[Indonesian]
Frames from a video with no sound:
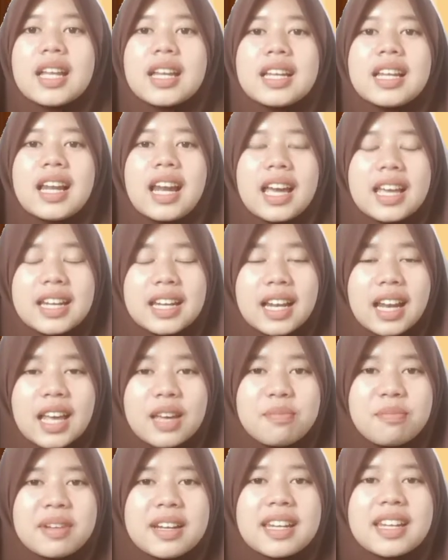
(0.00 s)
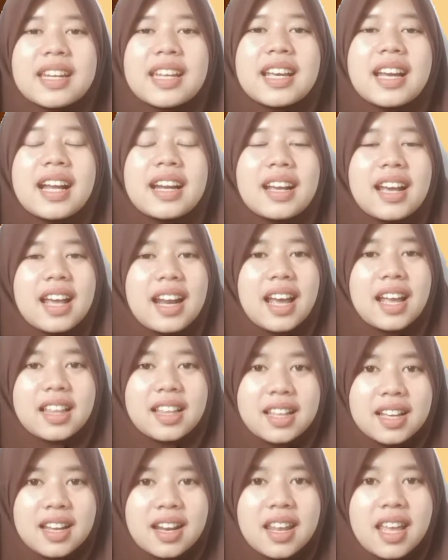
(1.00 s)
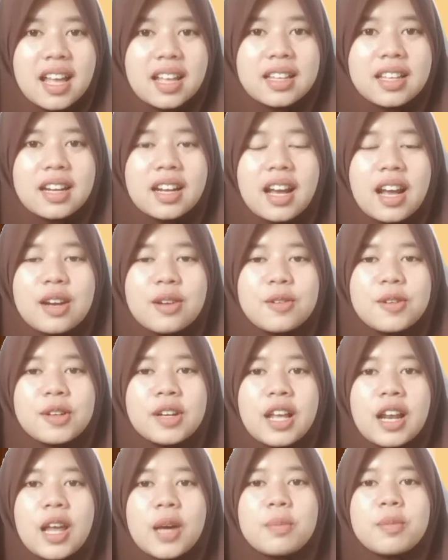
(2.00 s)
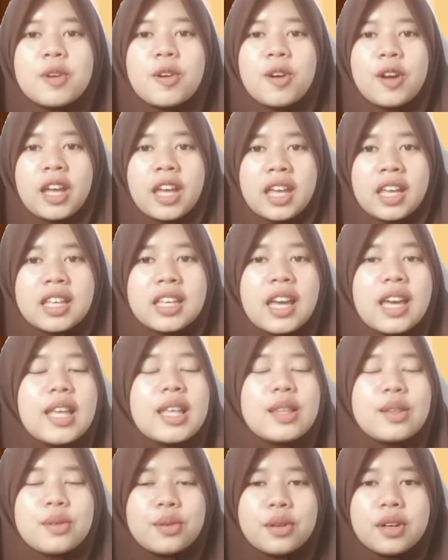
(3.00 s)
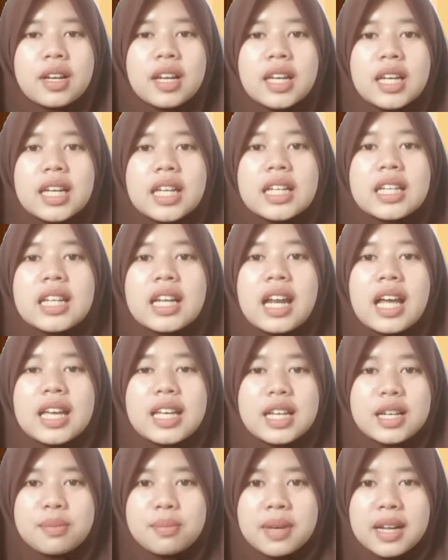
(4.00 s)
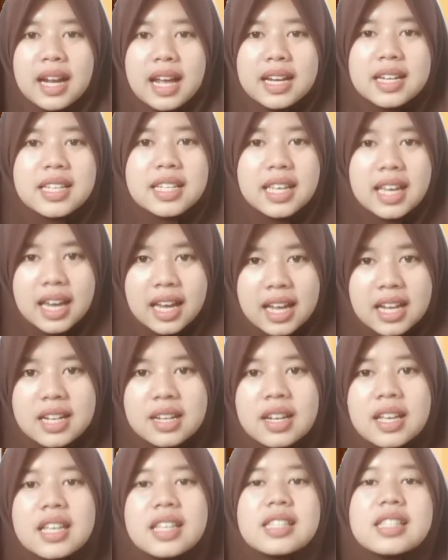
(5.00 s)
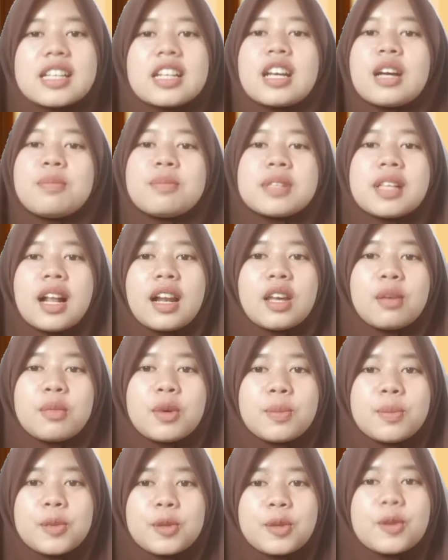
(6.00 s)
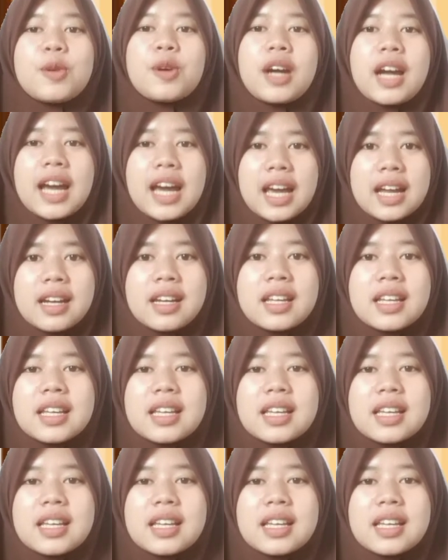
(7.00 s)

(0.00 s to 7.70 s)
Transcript: Nilai-nilai pendidikan karakter yang terkandung dalam dongeng yaitu nilai keberanian, sikap saling membutuhkan,